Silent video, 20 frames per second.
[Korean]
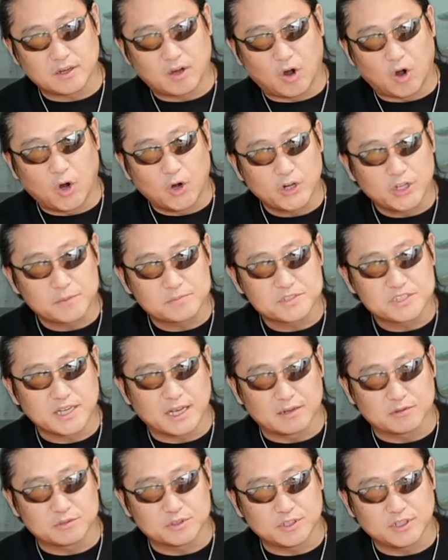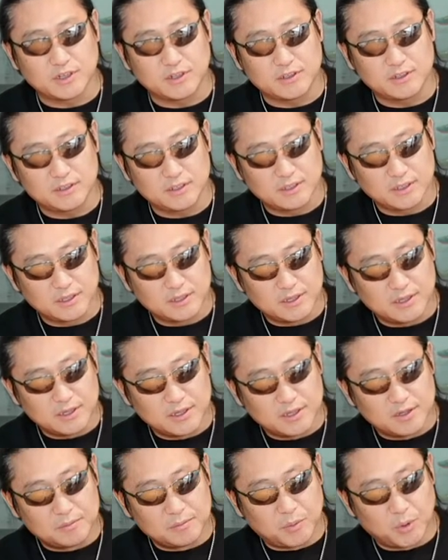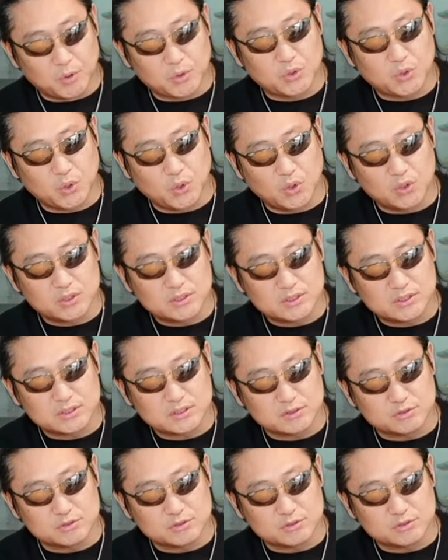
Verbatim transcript: 어렵지 않고요. 보통